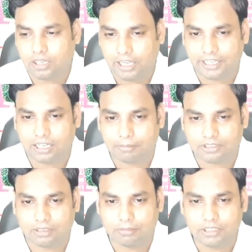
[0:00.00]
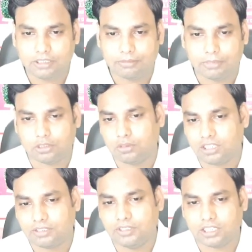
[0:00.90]
आएगा आपके सामने मैं थोड़ा
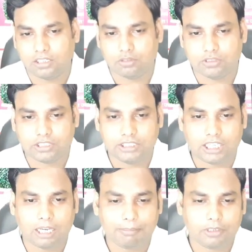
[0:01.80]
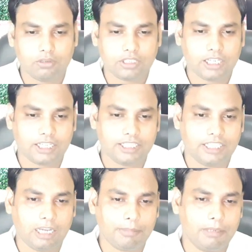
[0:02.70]
सा वेट कर लूँ देखिए यहाँ पे खुल के आ गया
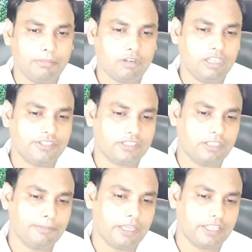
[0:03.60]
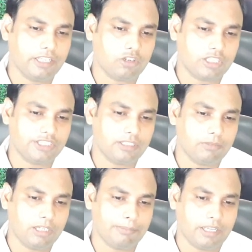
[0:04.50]
यहाँ पे नंबर वाले सेक्शन पे आएंगे और कस्टम
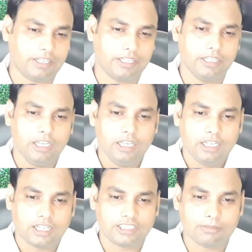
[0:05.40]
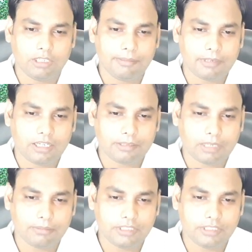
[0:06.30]
वाले पे आएंगे कस्टम वाले पे आने के बाद